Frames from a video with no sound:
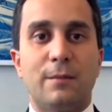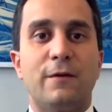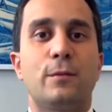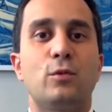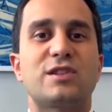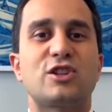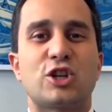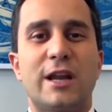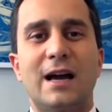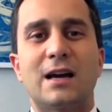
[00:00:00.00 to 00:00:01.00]
Aber wir müssen
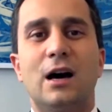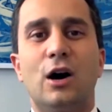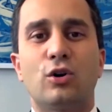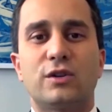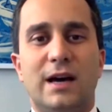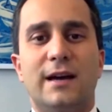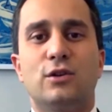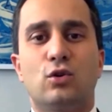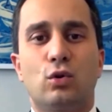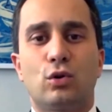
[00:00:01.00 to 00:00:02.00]
stärker auch
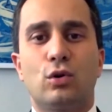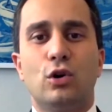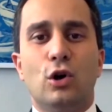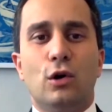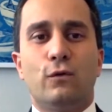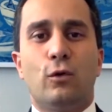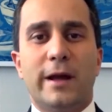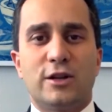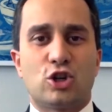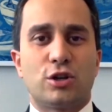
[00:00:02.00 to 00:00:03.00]
dahin gucken, wo
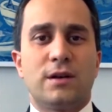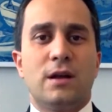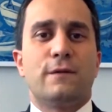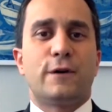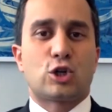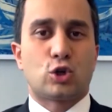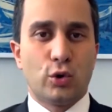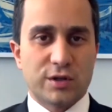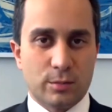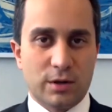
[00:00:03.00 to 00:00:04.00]
Menschen
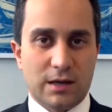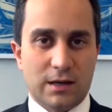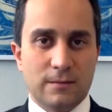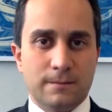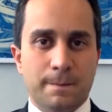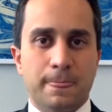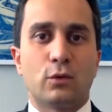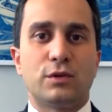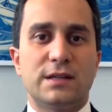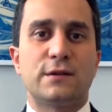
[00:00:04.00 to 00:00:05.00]
Verstöße begehen
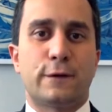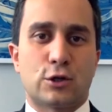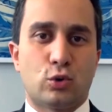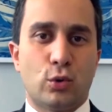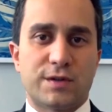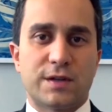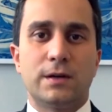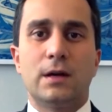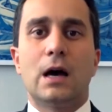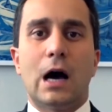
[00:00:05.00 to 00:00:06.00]
und diese
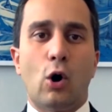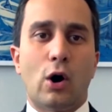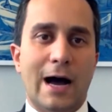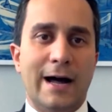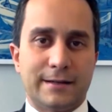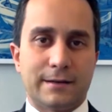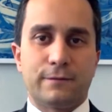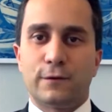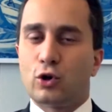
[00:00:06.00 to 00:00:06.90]
Verstöße auch ahnden.